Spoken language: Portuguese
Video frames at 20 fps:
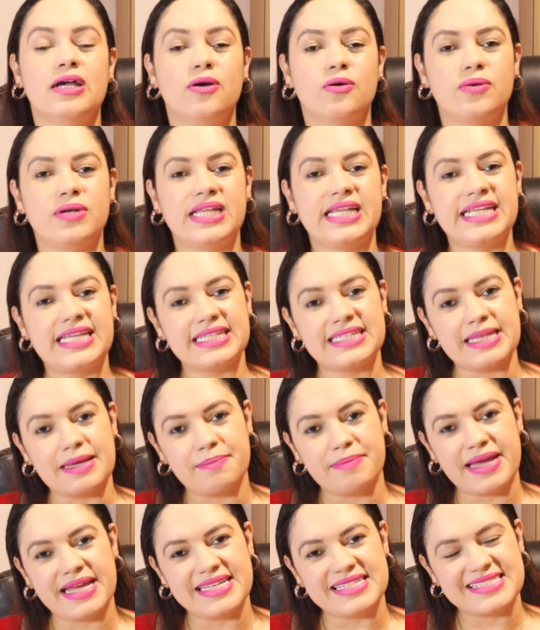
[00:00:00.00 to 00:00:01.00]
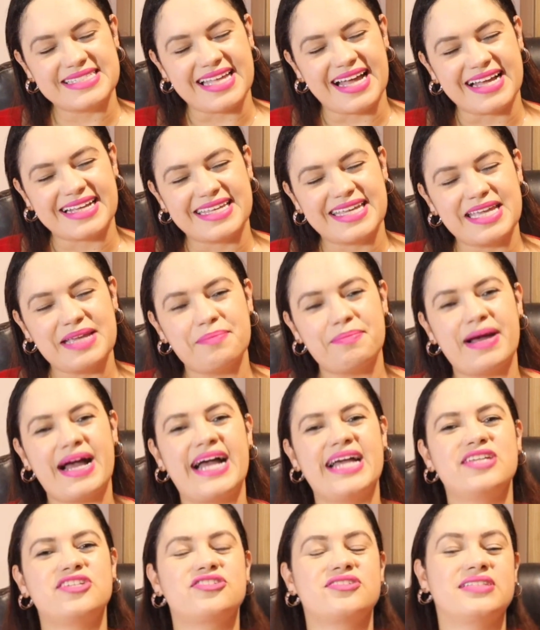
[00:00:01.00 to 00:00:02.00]
o link também está aqui
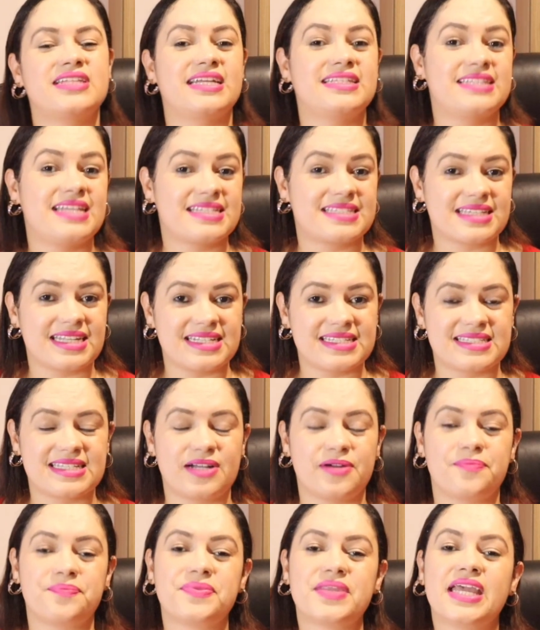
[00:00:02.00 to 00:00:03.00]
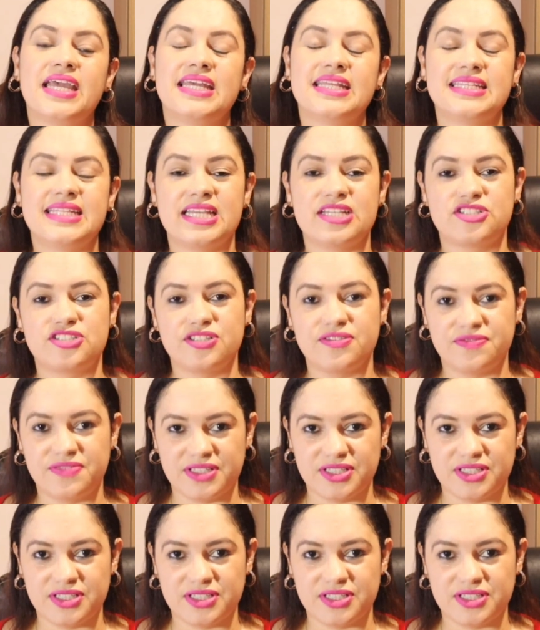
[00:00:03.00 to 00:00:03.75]
embaixo na descrição deste